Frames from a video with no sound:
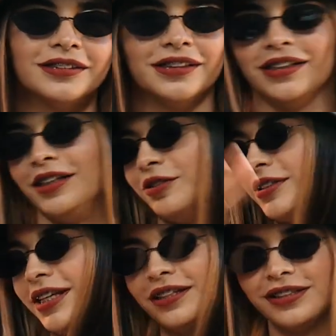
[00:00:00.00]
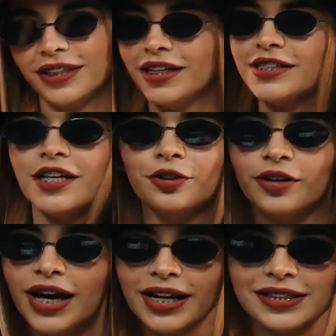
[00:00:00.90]
y no sé, sigue echando
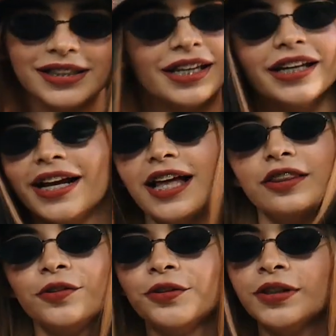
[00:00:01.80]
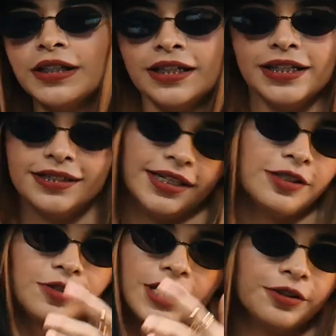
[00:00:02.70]
ganas, sigue creando y sigue
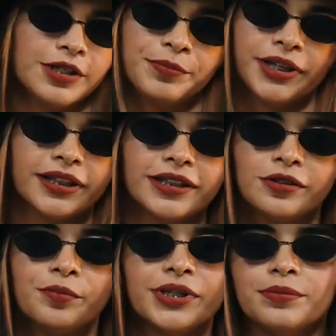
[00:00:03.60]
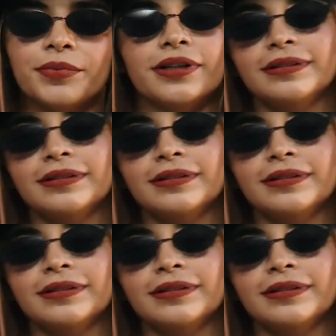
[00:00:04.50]
soñando despierta que es lo principal.